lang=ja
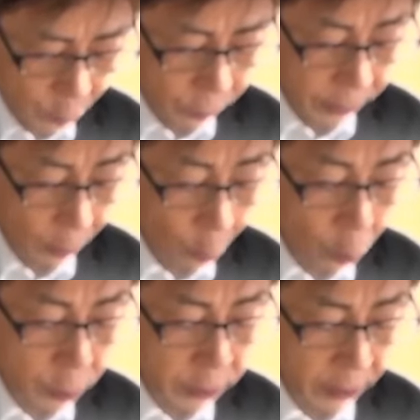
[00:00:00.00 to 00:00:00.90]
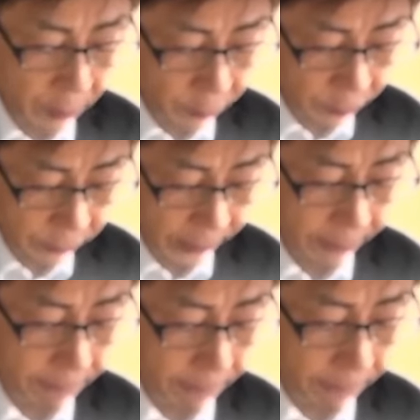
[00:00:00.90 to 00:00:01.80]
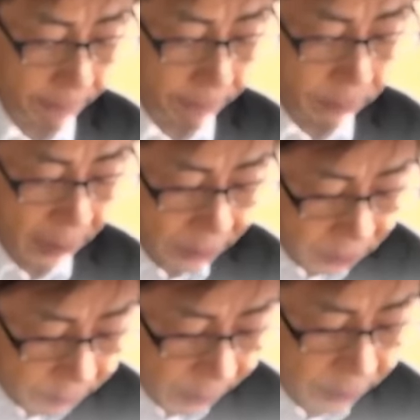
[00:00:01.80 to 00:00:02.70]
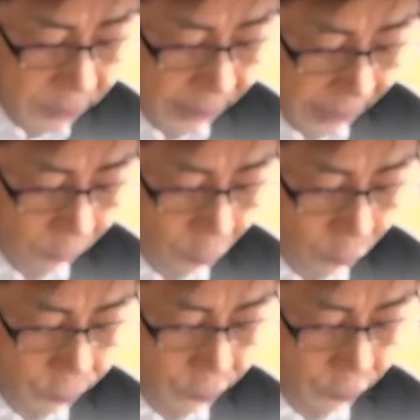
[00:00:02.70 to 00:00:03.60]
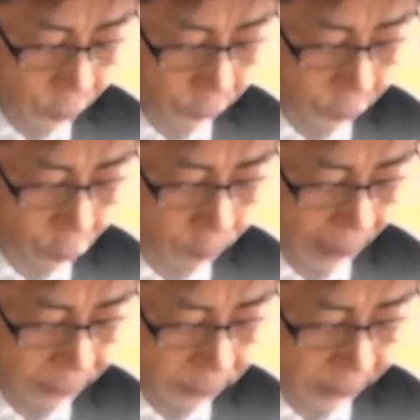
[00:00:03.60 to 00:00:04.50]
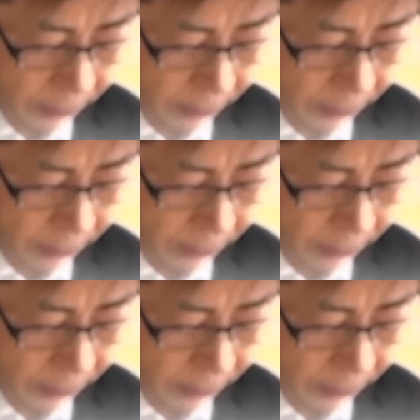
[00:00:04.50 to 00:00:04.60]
甚だ難儀でござりますがともかくも明日